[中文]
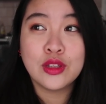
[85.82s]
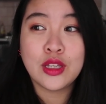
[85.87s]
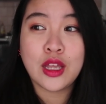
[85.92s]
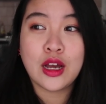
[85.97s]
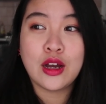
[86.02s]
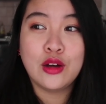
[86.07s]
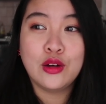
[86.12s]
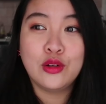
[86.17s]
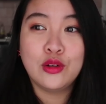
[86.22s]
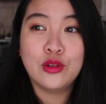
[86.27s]
然
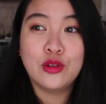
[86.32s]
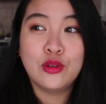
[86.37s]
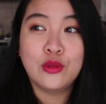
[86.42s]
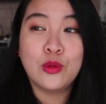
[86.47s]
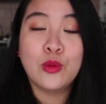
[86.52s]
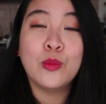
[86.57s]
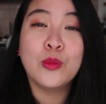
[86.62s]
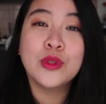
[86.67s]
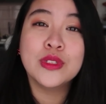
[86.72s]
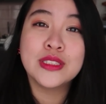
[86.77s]
后
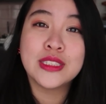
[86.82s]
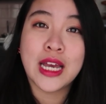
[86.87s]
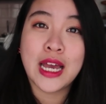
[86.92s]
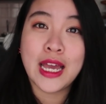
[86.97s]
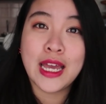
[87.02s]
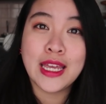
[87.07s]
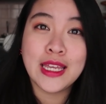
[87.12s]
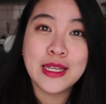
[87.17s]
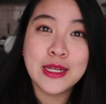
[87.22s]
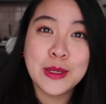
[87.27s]
我们
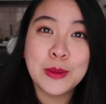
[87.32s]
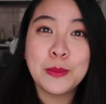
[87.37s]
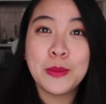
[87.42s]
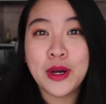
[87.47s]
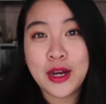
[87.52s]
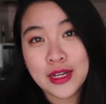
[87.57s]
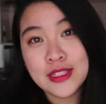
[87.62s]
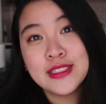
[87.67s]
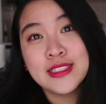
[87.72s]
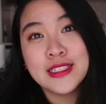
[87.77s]
才
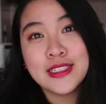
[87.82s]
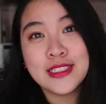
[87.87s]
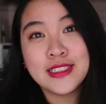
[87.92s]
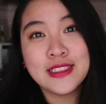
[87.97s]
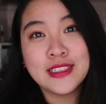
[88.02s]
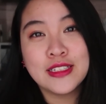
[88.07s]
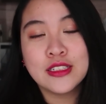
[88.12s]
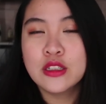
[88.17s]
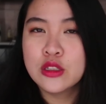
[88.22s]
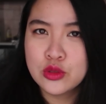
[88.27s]
跑在这里。
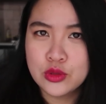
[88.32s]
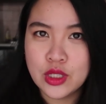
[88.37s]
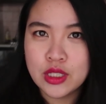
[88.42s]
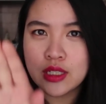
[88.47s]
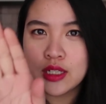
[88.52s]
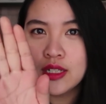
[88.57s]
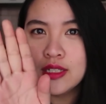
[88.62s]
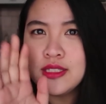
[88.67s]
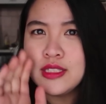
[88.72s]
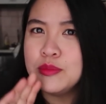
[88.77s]
的，对，
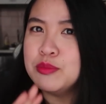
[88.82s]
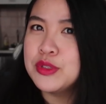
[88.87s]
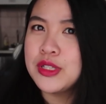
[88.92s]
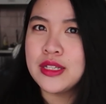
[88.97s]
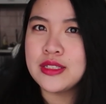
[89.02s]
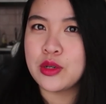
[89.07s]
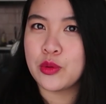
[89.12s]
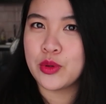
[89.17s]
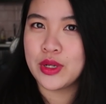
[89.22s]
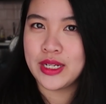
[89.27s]
可是今天不是
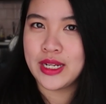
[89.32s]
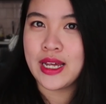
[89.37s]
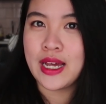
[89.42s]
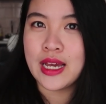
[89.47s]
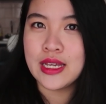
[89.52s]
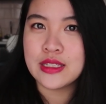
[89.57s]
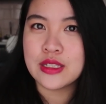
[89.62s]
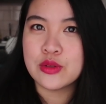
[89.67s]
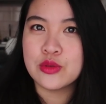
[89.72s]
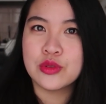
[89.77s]
要讲我跟他
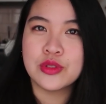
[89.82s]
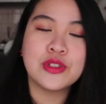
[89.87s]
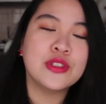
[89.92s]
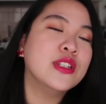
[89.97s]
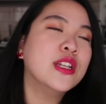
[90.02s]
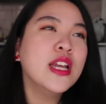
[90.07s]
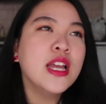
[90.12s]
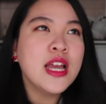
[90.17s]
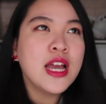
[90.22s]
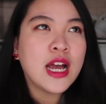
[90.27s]
爱情故事。
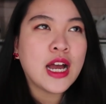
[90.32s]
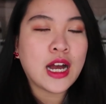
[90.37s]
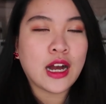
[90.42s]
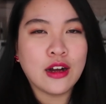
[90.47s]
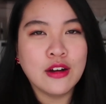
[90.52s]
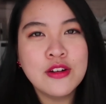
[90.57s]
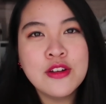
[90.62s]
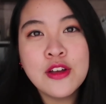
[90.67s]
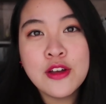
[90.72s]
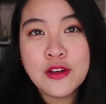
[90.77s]

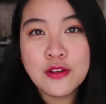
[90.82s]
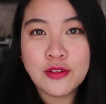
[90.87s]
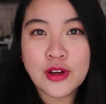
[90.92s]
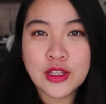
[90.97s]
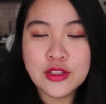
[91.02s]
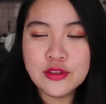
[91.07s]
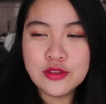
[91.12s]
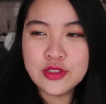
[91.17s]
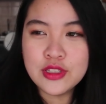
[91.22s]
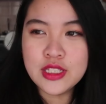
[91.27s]
好，
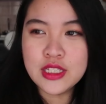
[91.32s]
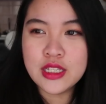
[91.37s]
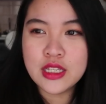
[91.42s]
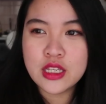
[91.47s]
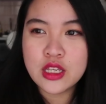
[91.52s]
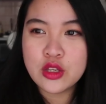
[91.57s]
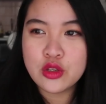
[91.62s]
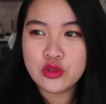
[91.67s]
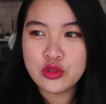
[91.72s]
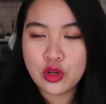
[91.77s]
反正就
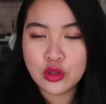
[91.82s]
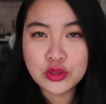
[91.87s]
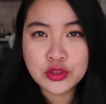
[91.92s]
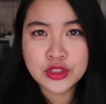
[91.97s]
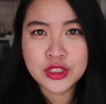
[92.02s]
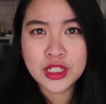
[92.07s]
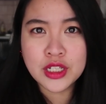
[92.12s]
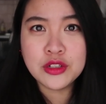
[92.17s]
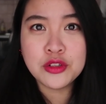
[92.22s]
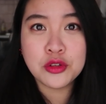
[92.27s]
是，尤其
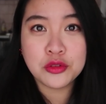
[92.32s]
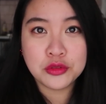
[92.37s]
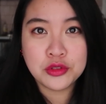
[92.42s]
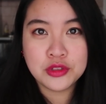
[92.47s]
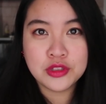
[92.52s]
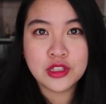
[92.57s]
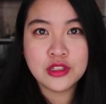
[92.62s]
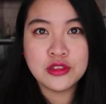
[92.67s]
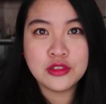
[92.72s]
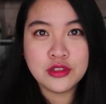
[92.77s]
是跟留
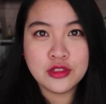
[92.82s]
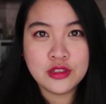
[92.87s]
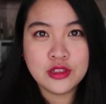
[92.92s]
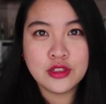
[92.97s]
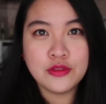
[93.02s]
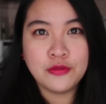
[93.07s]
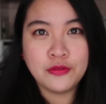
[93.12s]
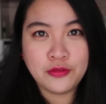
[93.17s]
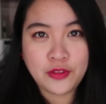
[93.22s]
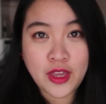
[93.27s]
学生
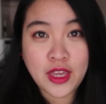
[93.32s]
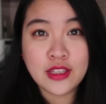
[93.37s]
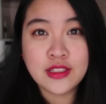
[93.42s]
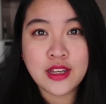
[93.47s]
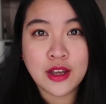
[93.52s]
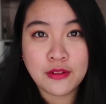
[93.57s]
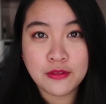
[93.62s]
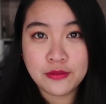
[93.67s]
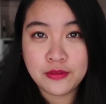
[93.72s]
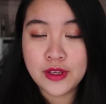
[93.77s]
是非
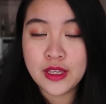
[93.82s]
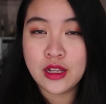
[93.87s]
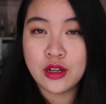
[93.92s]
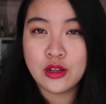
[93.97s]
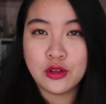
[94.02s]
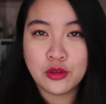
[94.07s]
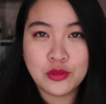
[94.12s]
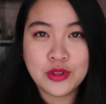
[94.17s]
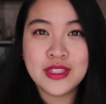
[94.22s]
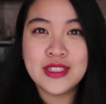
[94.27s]
常非常
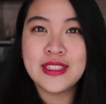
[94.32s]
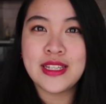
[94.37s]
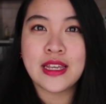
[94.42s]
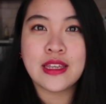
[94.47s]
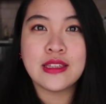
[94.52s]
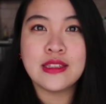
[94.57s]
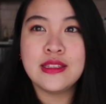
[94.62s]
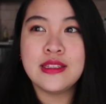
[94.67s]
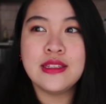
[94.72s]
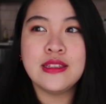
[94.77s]
容易在
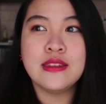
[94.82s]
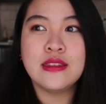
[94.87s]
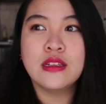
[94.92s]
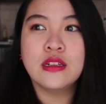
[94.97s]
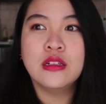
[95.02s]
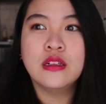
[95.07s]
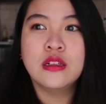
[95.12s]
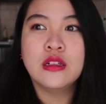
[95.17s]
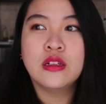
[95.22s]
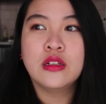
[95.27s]
一起的。
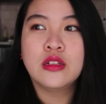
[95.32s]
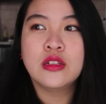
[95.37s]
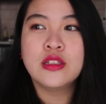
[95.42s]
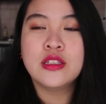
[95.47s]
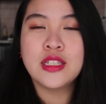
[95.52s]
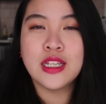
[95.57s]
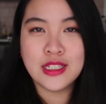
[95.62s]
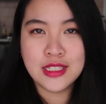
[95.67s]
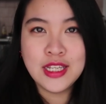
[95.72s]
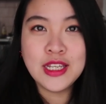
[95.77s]

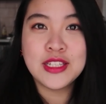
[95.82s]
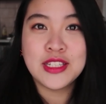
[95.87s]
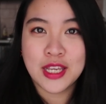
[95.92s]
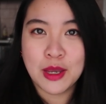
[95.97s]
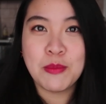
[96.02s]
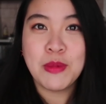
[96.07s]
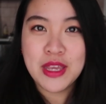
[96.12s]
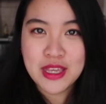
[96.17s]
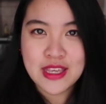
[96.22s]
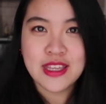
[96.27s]
相信
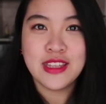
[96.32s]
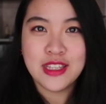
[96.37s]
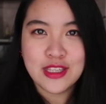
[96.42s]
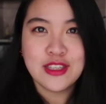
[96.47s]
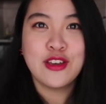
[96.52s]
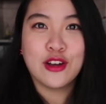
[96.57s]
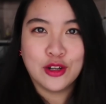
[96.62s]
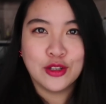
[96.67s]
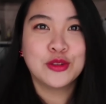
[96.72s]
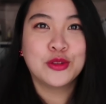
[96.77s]
前面一
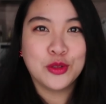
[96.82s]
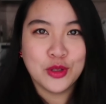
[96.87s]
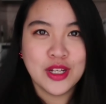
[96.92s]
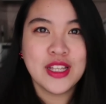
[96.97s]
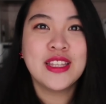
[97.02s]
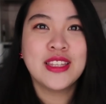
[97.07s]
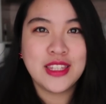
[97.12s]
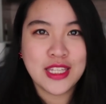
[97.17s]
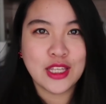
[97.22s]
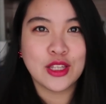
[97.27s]
定有很多
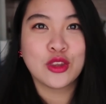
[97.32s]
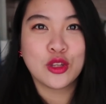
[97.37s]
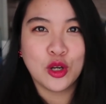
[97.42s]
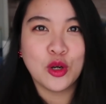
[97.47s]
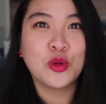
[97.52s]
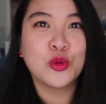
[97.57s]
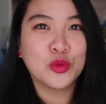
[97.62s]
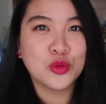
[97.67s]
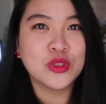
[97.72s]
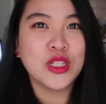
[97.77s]
人点
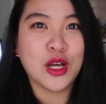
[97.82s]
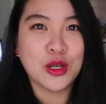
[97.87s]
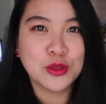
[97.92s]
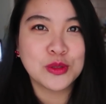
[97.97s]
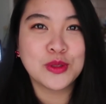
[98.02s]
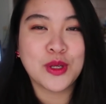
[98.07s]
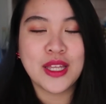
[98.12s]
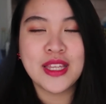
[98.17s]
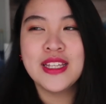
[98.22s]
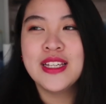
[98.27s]
头如捣
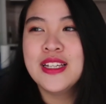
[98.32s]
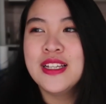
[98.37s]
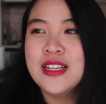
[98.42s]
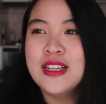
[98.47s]
蒜。